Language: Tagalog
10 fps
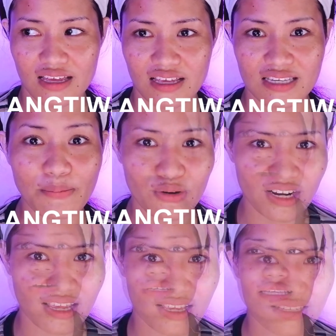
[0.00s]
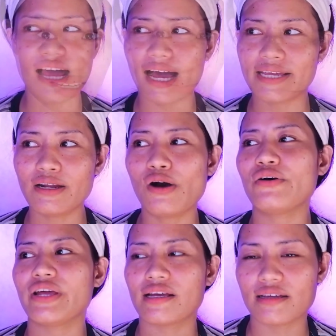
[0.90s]
sabon eh. Yeah, I know
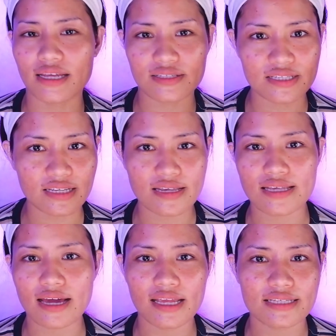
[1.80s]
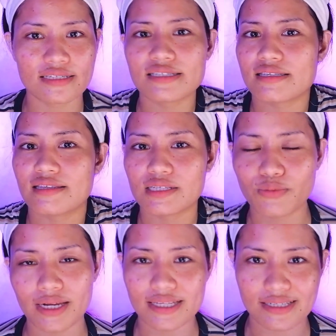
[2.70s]
it's necessary since this
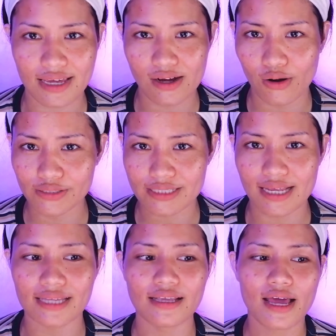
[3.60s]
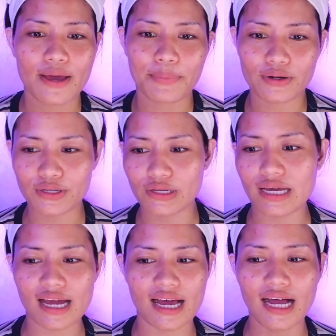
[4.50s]
one is a whole set. Pero yun na
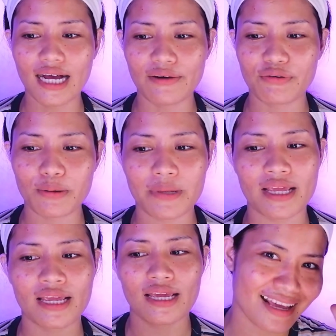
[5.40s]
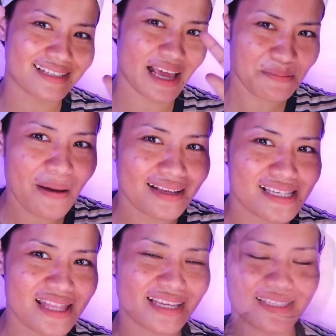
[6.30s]
nga, uh, for me, it's a
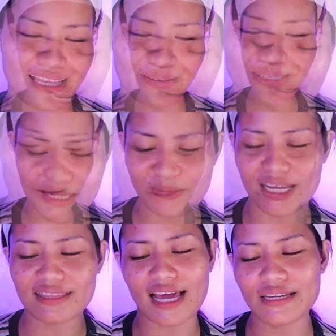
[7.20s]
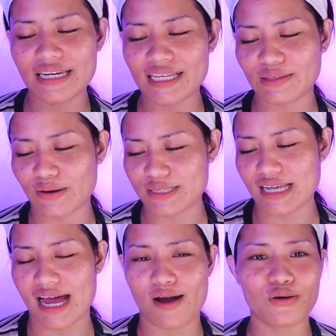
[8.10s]
pass this time. Magsimula tayo dito
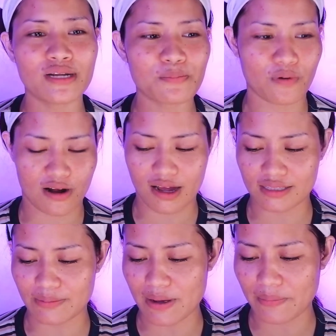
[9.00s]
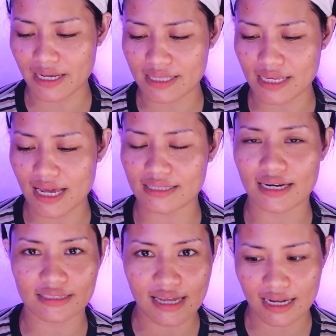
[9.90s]
sa unang product na babanggitin
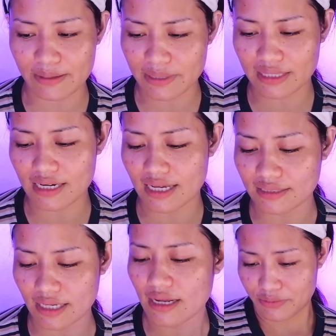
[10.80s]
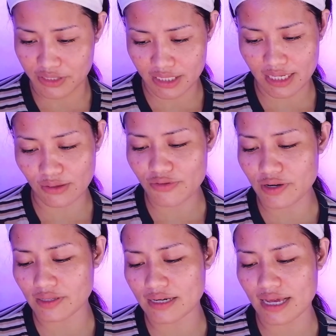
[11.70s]
natin at gagamitin natin, which is itong
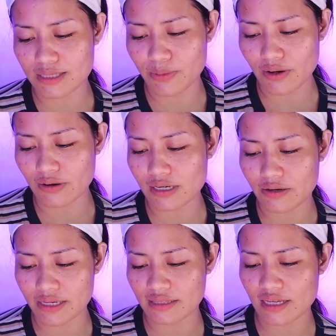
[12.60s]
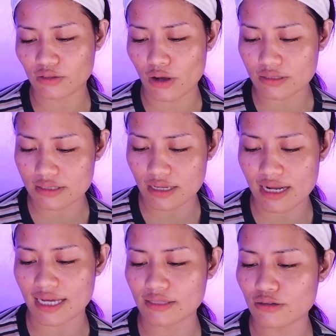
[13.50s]
30 Days Miracle Green Tea Talks
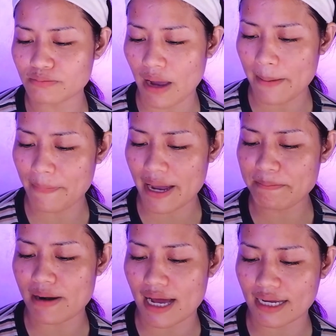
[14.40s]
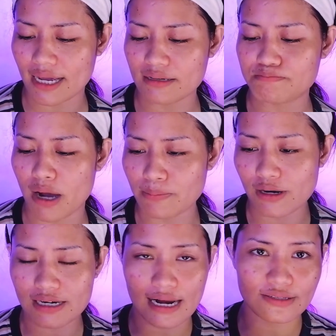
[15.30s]
nila, itong Bye Bye Blackhead
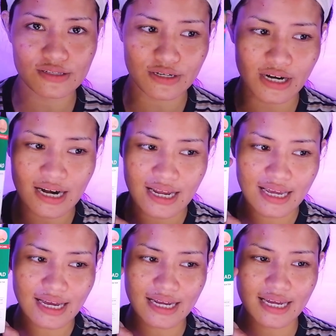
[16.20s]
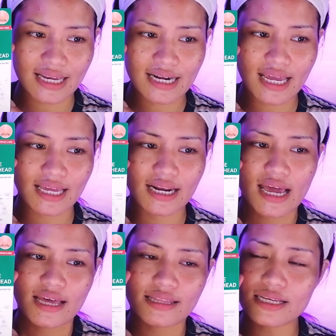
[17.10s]
Bubble Cleanser. Ayan, and
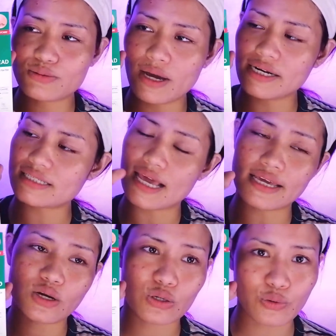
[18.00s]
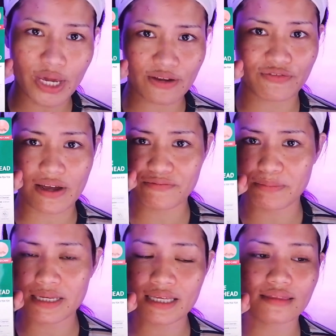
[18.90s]
this one is a quick 5
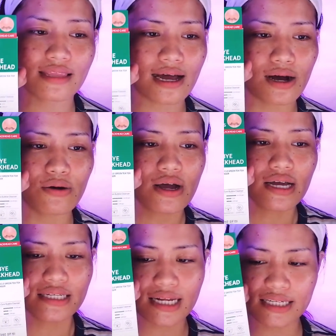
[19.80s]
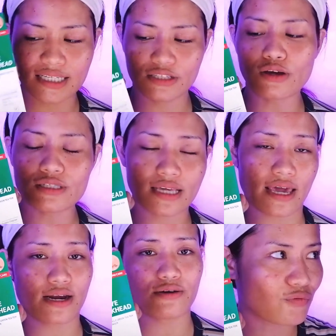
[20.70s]
minute daw na detox
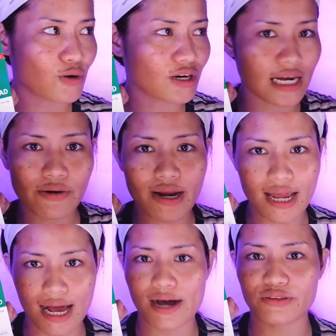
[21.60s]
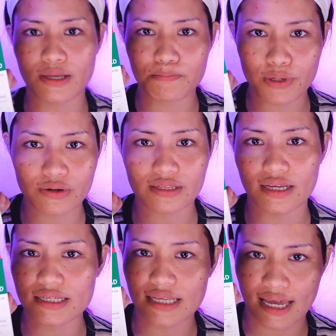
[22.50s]
care for clearing out
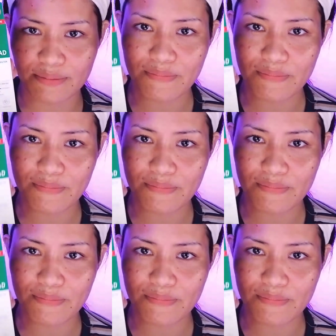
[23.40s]
impurities and